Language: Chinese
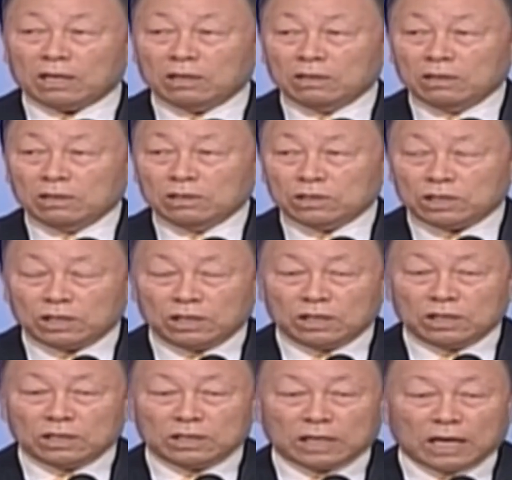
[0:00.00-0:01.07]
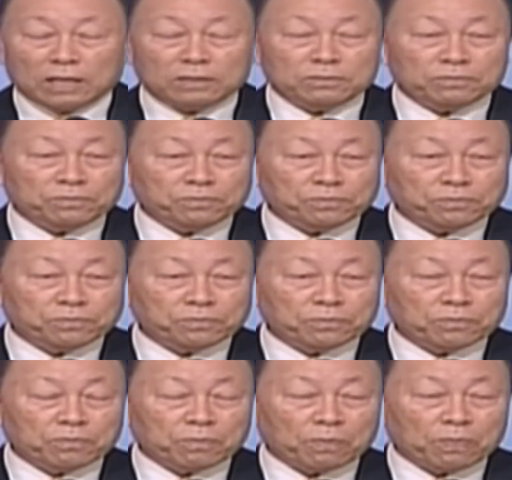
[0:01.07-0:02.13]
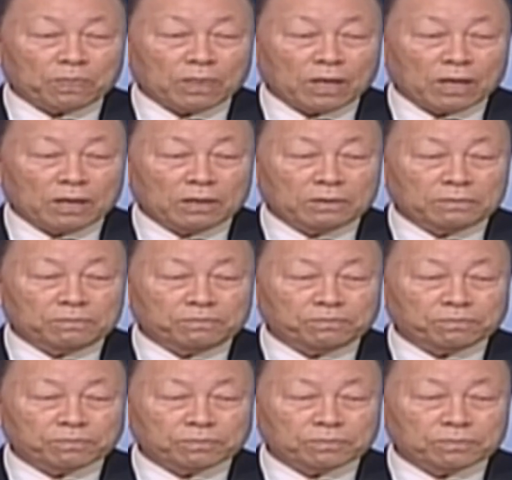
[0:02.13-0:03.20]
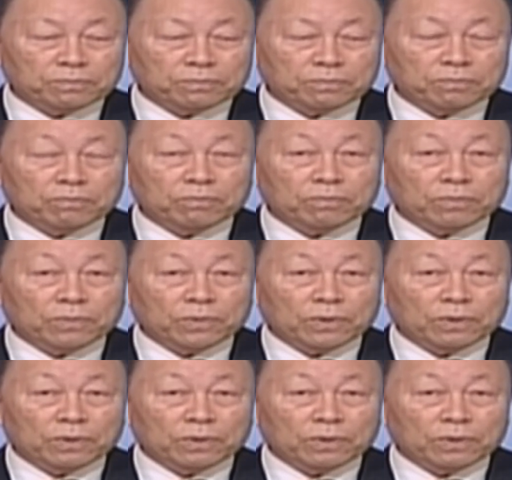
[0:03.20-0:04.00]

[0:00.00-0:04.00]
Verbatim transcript: 上帝使我从死里复活啊！我们一起读一下吧，开始。